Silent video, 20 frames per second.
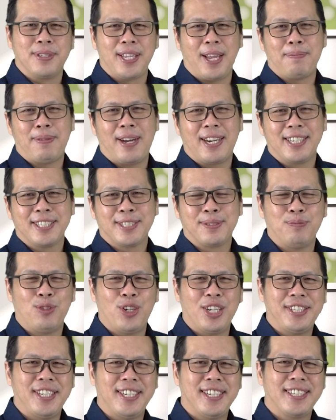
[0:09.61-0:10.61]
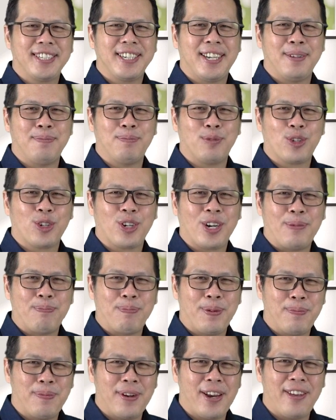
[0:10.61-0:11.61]
menyapa Anda semuanya dalam
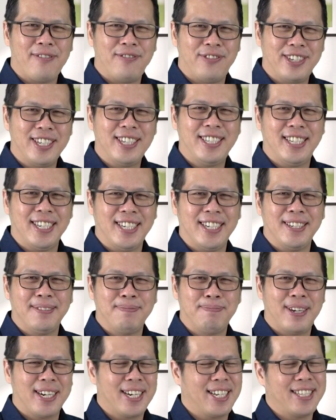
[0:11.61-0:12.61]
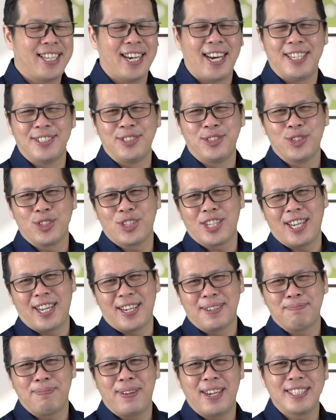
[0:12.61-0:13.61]
program Bible Everyday. Mari kita
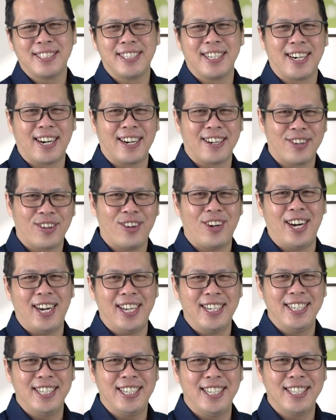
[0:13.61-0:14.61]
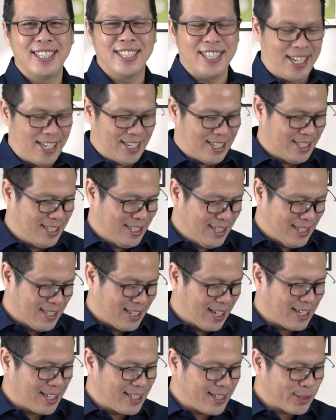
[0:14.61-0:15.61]
lanjutkan pelajaran rohani kita
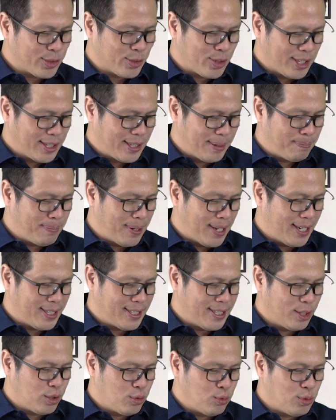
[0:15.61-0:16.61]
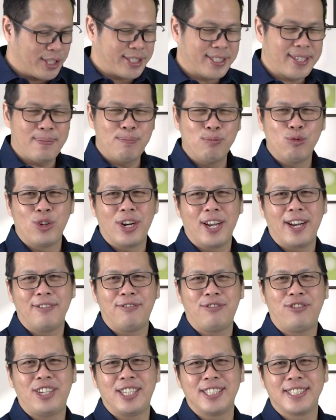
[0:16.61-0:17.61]
dan kita sudah tiba di 2 Samuel
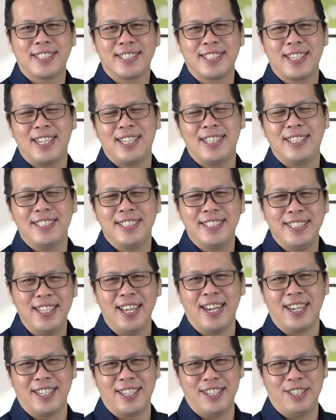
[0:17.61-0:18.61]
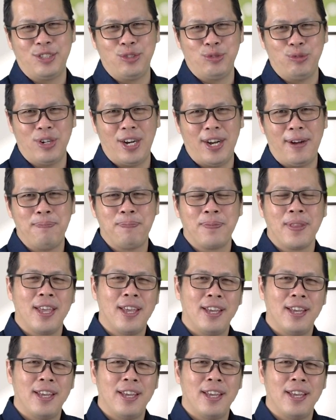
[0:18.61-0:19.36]
pasal yang kedua.